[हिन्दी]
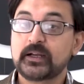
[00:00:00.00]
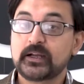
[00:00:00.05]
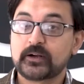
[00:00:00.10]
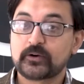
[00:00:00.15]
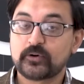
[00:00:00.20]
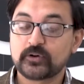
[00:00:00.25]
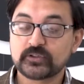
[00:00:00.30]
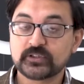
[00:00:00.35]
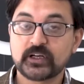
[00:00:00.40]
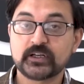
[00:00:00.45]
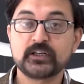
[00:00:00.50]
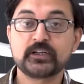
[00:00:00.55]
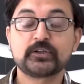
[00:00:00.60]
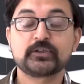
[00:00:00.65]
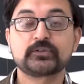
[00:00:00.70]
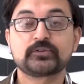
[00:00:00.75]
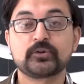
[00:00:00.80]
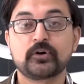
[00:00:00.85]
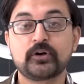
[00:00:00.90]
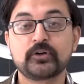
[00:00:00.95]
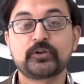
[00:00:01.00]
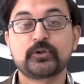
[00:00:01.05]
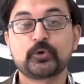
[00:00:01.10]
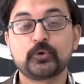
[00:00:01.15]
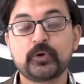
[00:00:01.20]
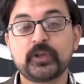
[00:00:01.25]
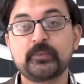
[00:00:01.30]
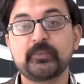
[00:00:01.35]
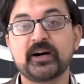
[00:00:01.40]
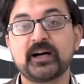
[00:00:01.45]
रोज़ गार्डन जोन टू
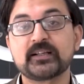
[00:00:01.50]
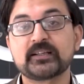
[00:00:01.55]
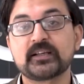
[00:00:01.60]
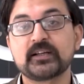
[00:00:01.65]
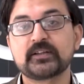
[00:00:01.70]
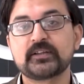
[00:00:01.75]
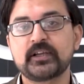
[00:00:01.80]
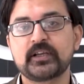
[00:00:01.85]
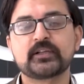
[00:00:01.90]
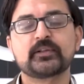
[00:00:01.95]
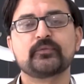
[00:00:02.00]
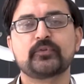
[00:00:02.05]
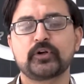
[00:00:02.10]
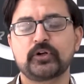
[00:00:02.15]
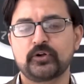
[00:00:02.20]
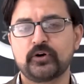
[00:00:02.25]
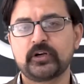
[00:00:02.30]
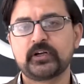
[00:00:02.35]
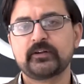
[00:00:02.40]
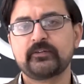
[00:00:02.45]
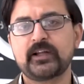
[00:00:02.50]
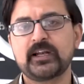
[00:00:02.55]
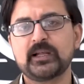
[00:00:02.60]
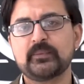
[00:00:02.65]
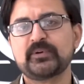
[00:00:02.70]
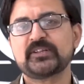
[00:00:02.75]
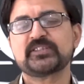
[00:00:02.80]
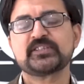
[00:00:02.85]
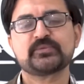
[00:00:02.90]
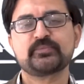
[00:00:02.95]
की बात करते हैं तो वो नॉन
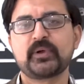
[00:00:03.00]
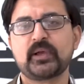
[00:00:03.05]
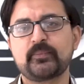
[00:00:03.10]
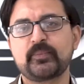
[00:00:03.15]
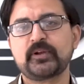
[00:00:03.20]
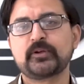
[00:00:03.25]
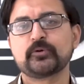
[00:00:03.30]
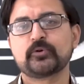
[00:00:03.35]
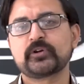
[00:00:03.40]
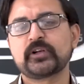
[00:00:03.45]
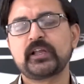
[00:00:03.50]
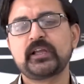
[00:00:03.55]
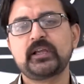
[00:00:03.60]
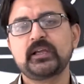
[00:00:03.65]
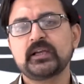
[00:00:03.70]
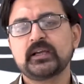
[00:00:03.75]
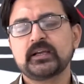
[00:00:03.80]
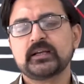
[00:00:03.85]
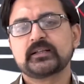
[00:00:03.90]
डेवलप है जिसमें अभी टोटली